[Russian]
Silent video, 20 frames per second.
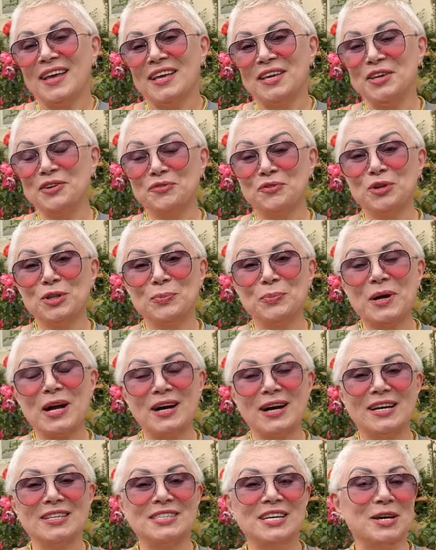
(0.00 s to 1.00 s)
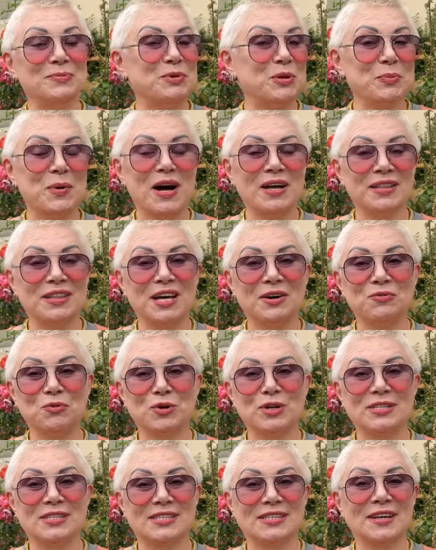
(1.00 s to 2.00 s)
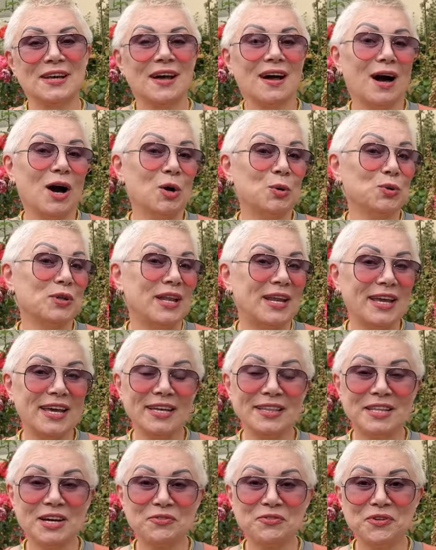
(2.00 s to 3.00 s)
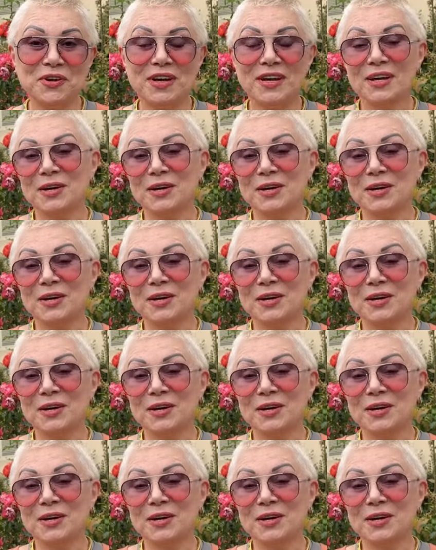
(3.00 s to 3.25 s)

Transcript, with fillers: И вот, проходя мимо одного из аутлетов,